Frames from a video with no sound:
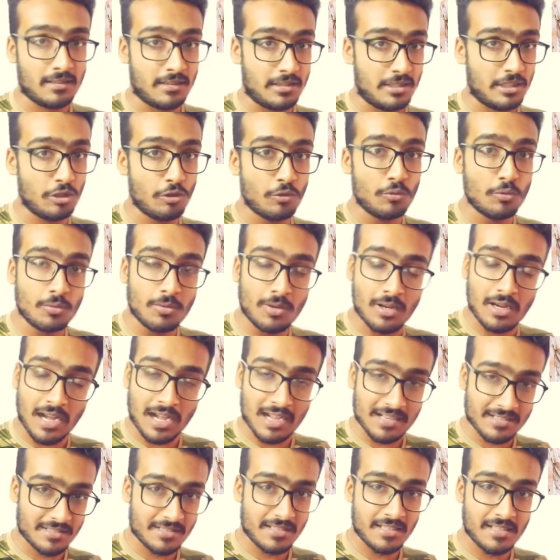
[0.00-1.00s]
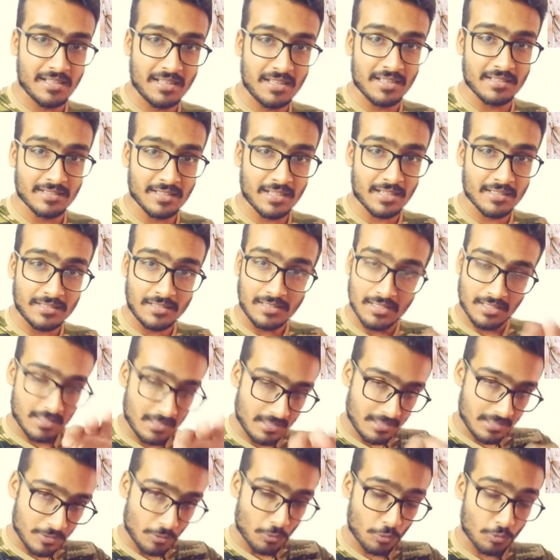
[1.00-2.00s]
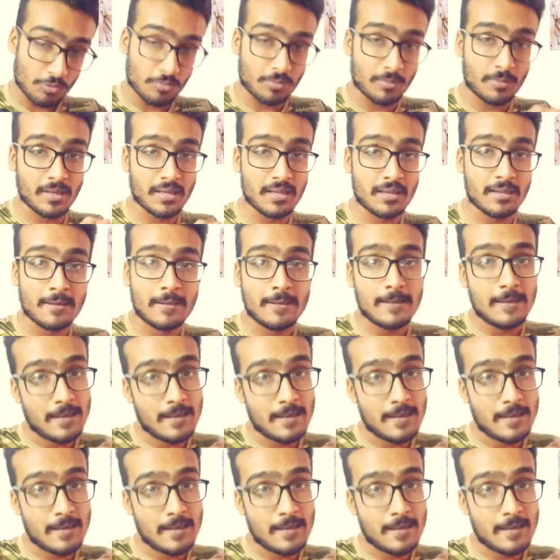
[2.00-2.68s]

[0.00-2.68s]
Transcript: न्यू कास्टिंग के साथ उसमें